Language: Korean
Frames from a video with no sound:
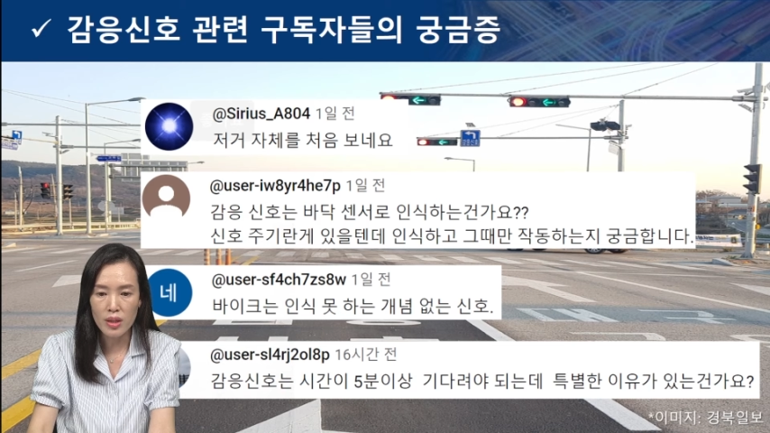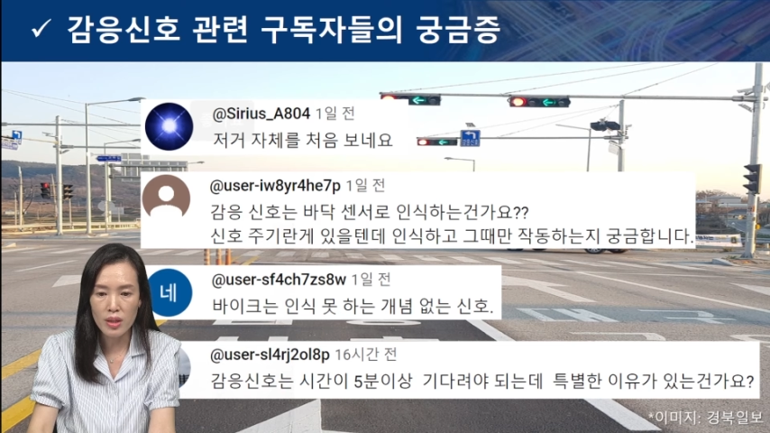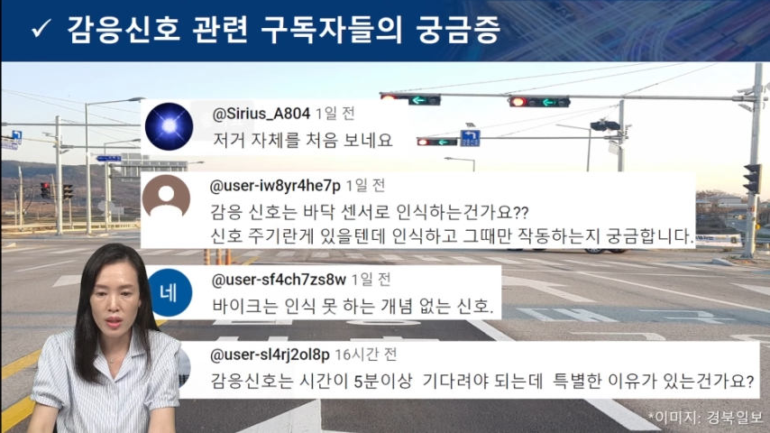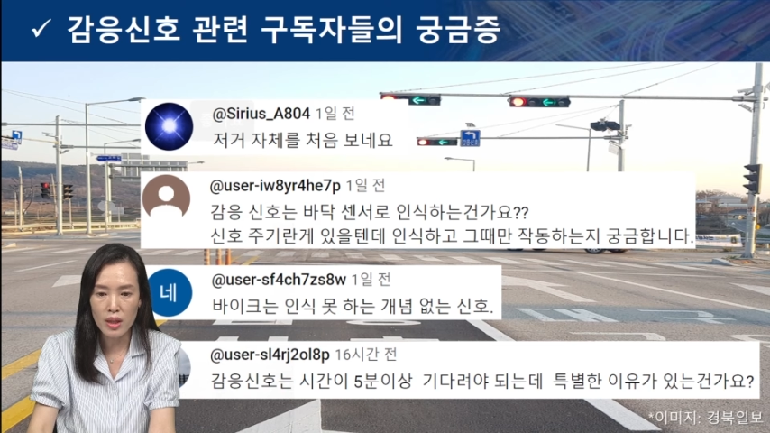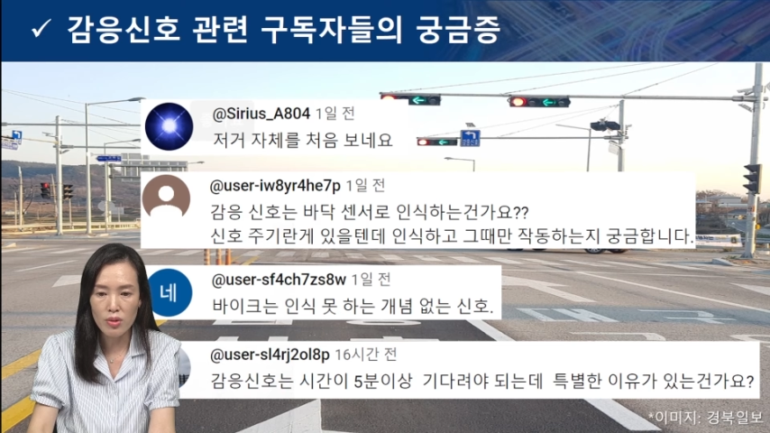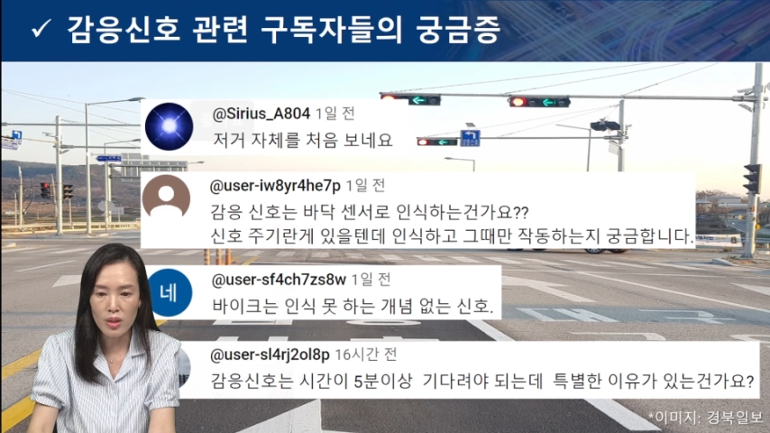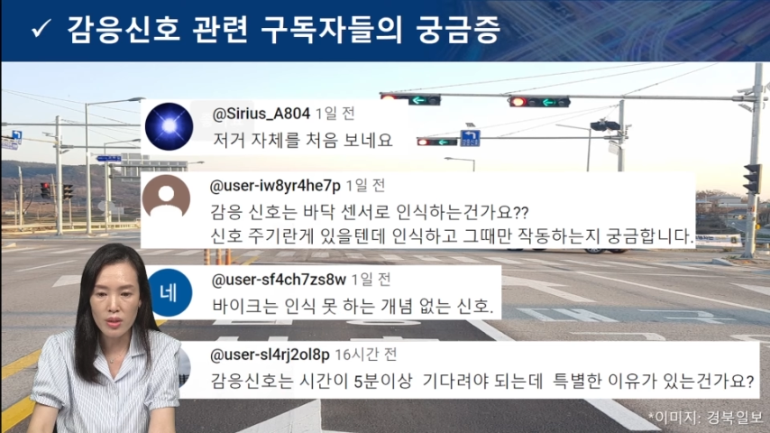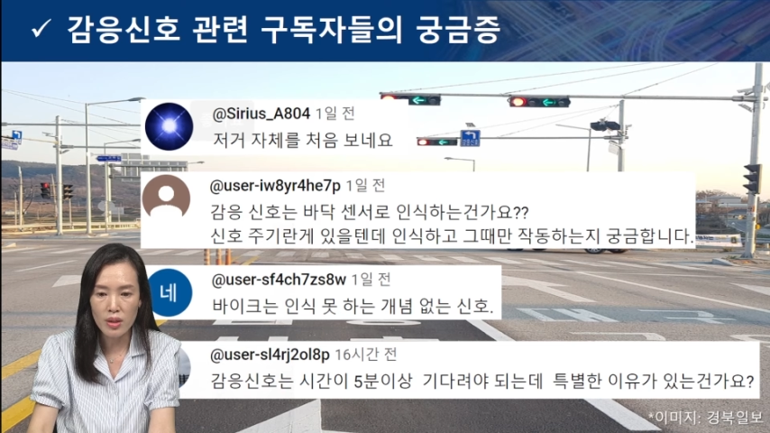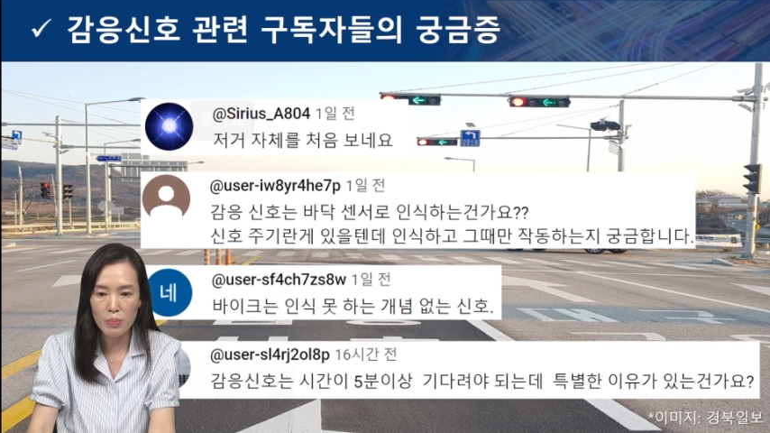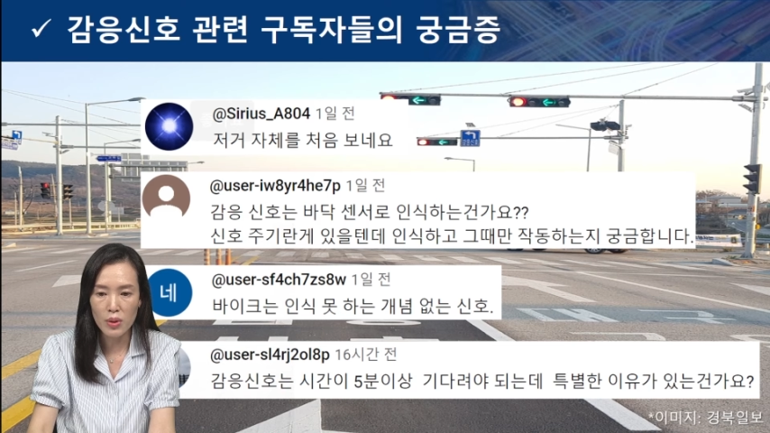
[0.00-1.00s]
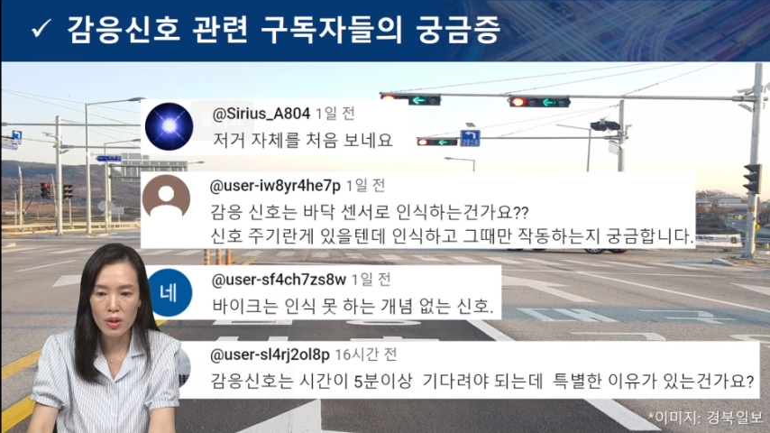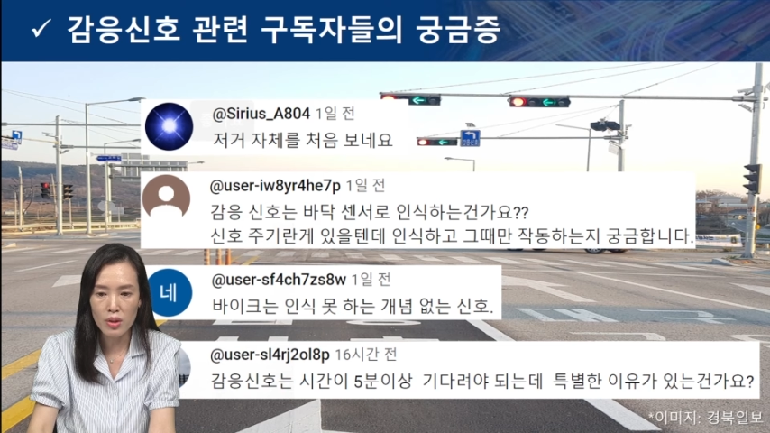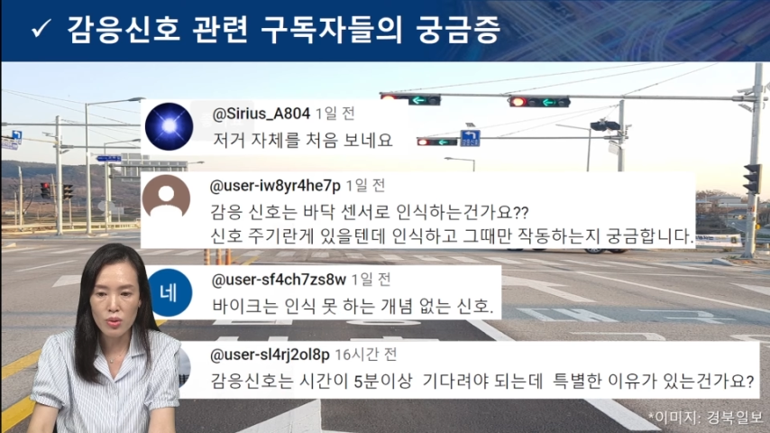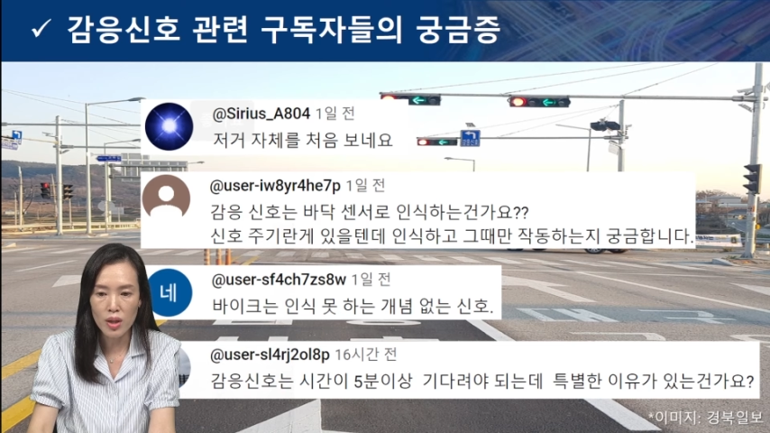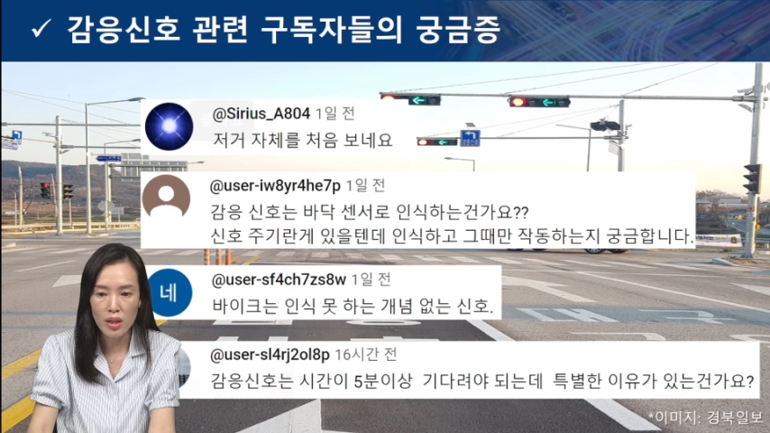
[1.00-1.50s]
기다려야 되는 특별한
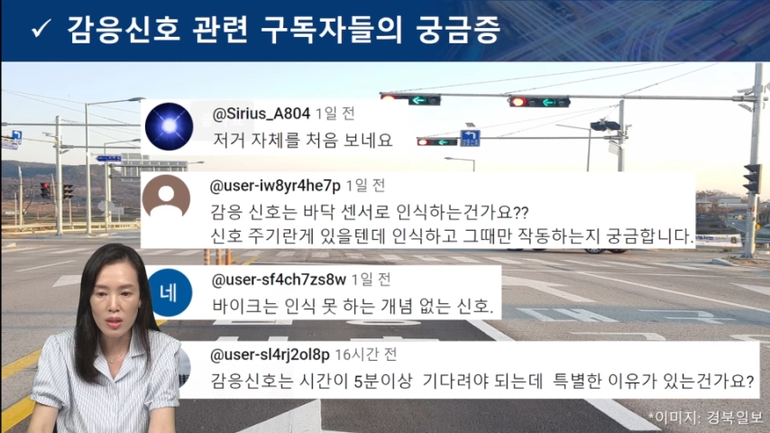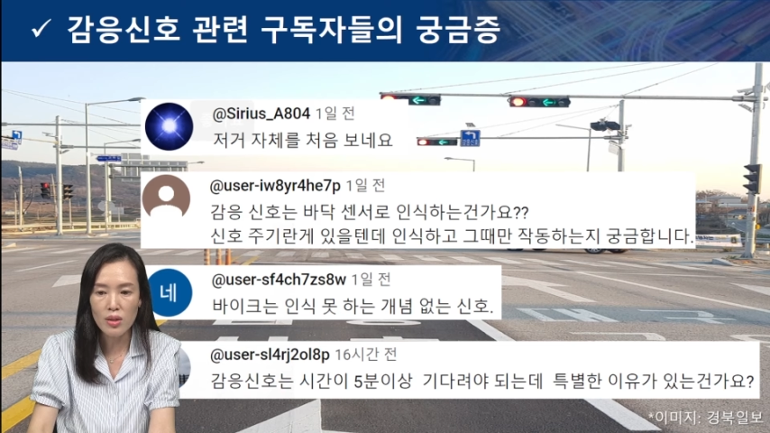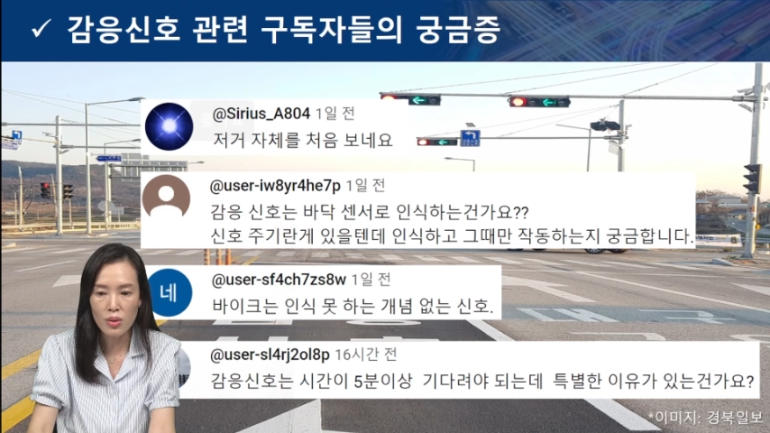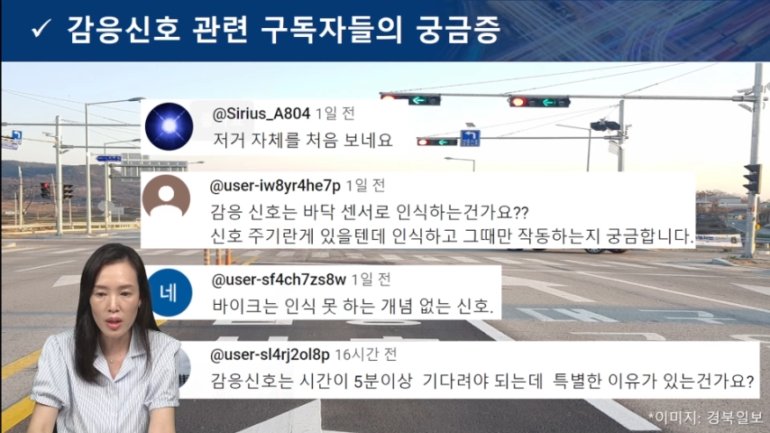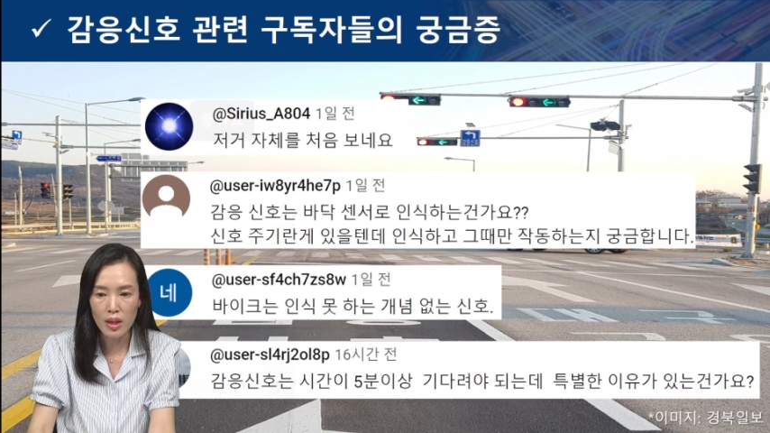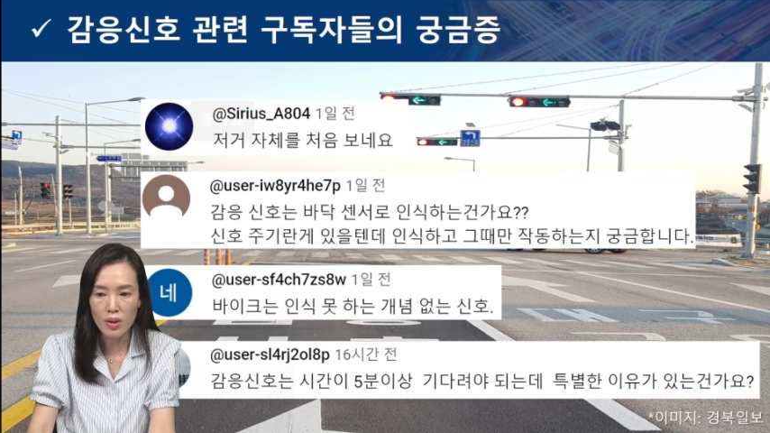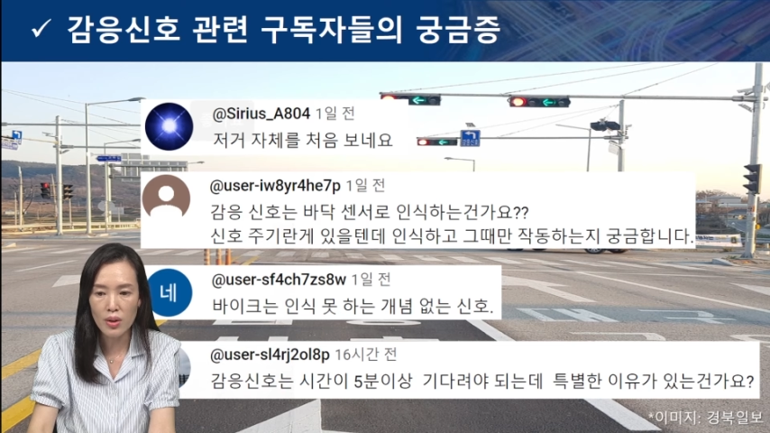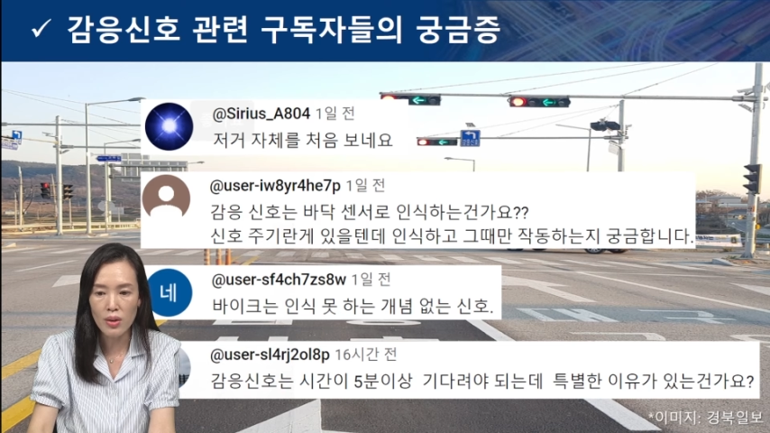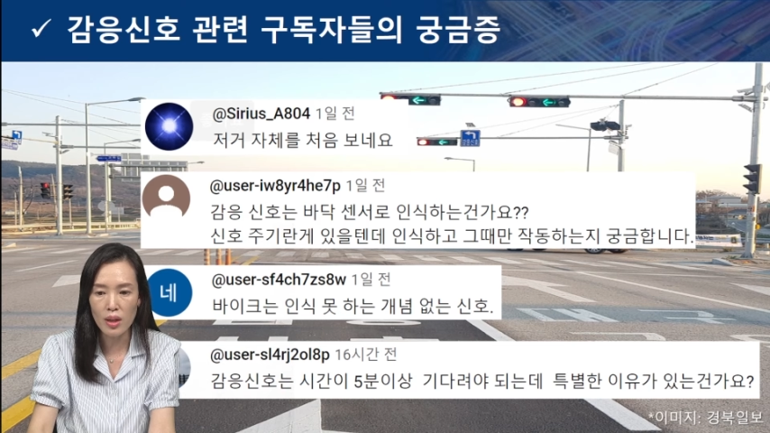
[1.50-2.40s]
이유가 있는 건가요?